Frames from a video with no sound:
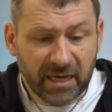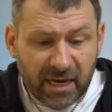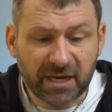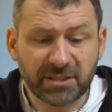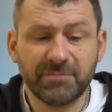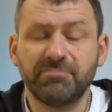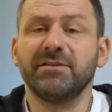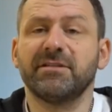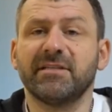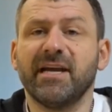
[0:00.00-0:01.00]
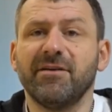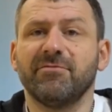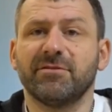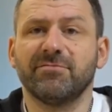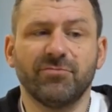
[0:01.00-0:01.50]
Каждый
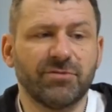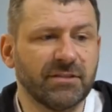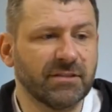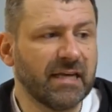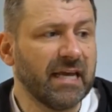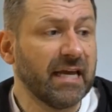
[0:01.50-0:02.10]
перестраивает свою жизнь,